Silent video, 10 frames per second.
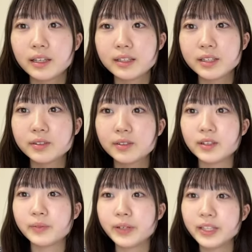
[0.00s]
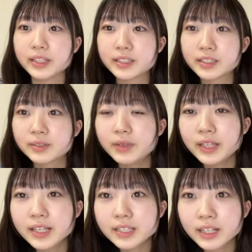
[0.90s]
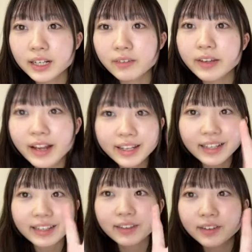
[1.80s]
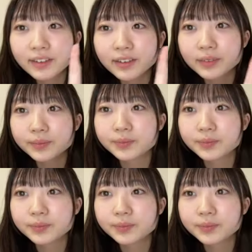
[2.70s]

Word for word: 寝ちゃうのでやばいんです見た朝から可愛いありがと